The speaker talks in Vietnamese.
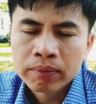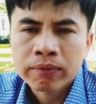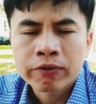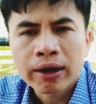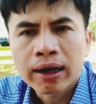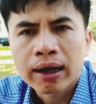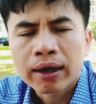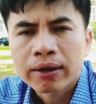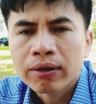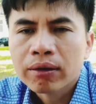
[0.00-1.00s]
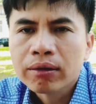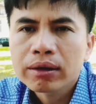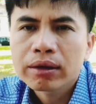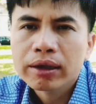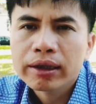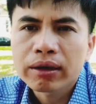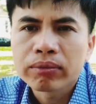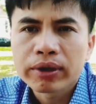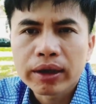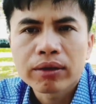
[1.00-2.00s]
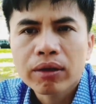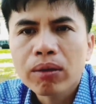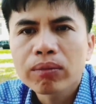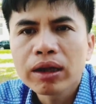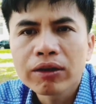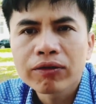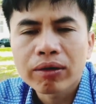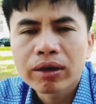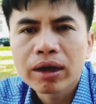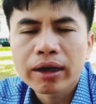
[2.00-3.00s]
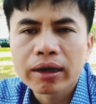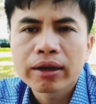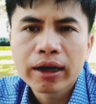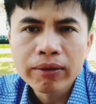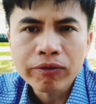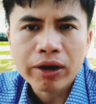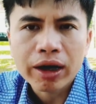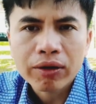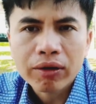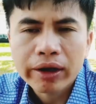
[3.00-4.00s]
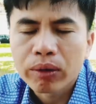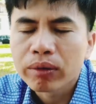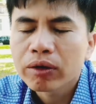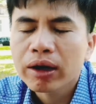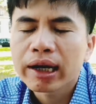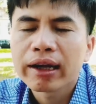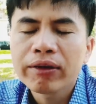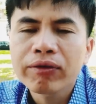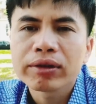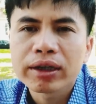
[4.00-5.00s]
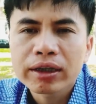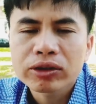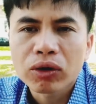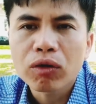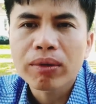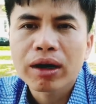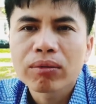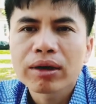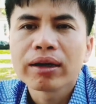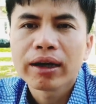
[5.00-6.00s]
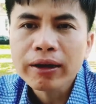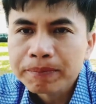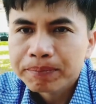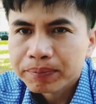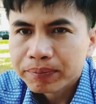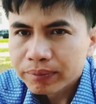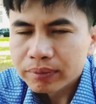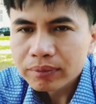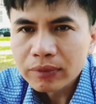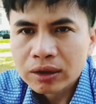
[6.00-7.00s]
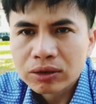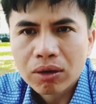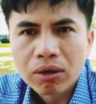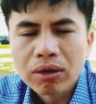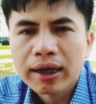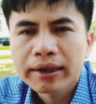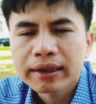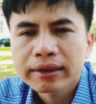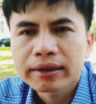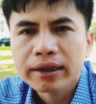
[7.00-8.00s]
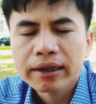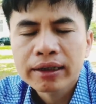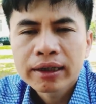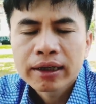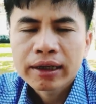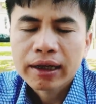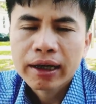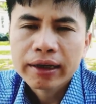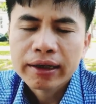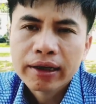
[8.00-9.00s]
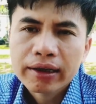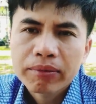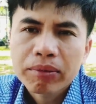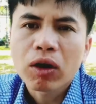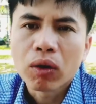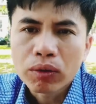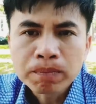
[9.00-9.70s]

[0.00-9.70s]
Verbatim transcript: và nó cái dòng tiền nó không đi vào nơi cần đến và nó đều nó lại đến vào những cái chỗ mà không cần đến do đó nó gây ra những cái cái cái cái bất ổn